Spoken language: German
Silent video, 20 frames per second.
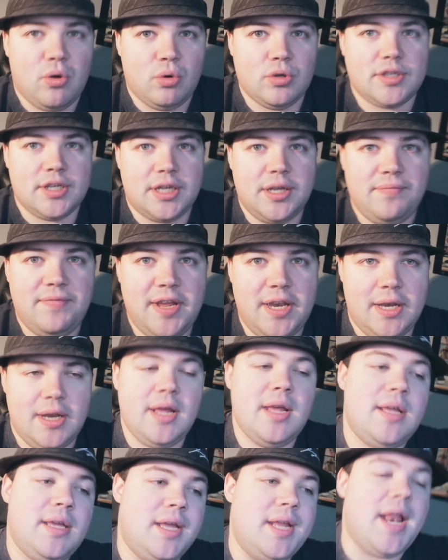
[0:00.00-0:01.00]
großer
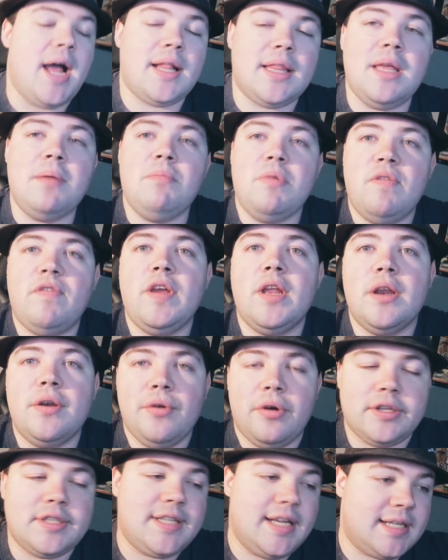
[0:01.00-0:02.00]
Gewinn, je nachdem wie viele
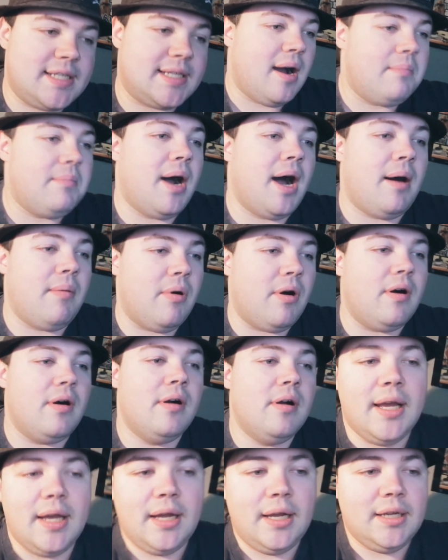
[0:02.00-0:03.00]
noch sechs haben,
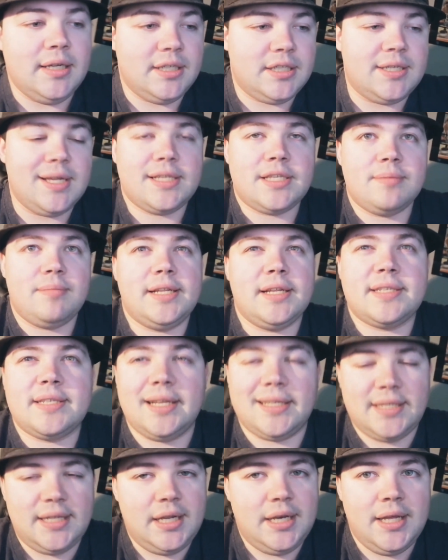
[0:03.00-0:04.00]
aber äh, ich schätze, dass
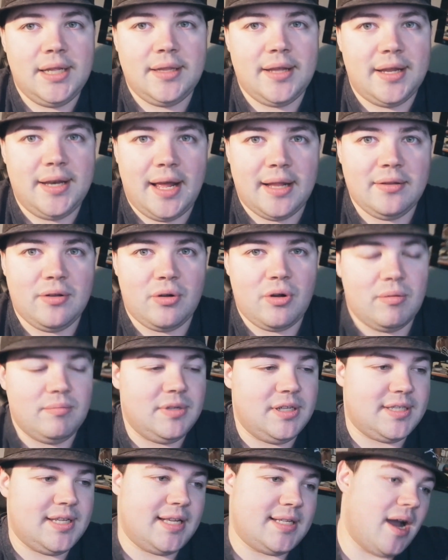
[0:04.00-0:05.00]
da zehn hintereinander
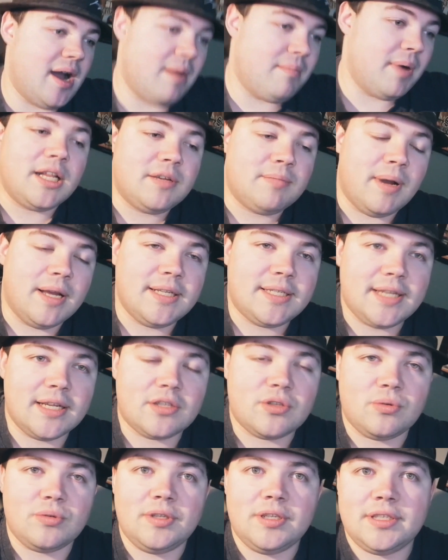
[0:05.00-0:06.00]
kommen, die sechs haben. Manchmal ist ja
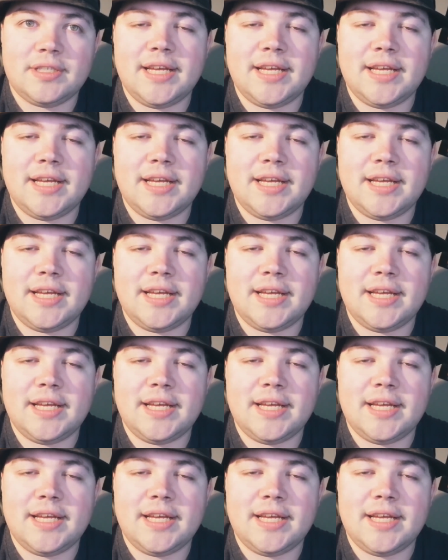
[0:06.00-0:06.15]
so ein